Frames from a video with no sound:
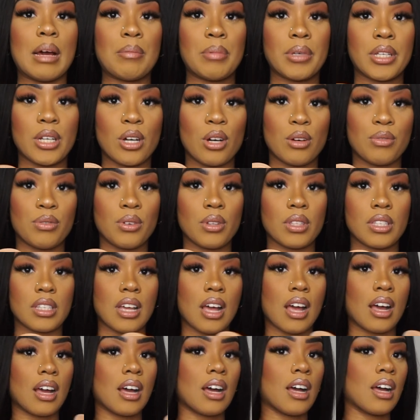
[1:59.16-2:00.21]
habe ich auch von
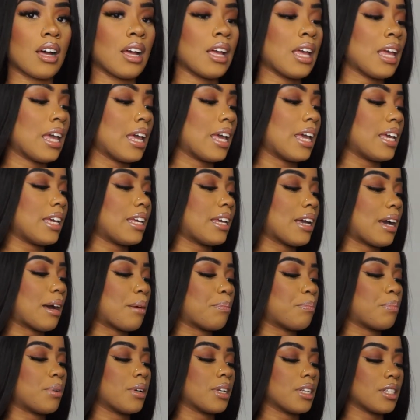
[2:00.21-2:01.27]
Zara. Ich habe
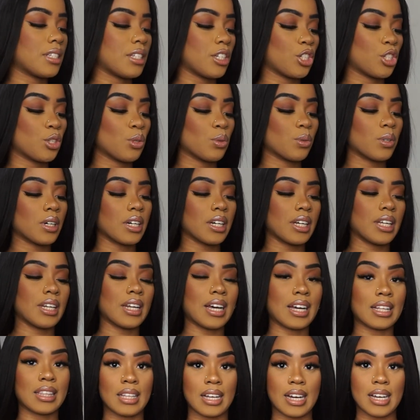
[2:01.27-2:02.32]
die Schuhe in
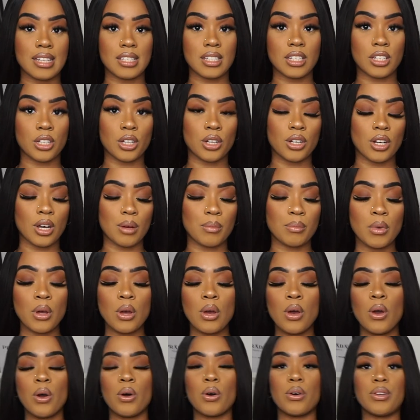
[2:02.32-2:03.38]
38 genommen
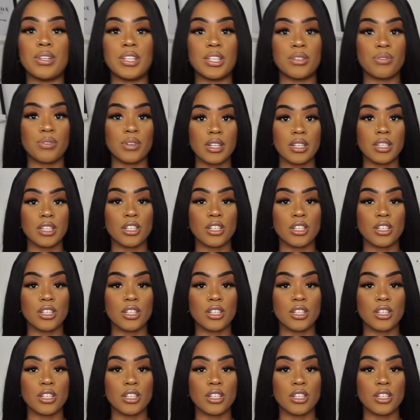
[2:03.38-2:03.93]
und ich finde,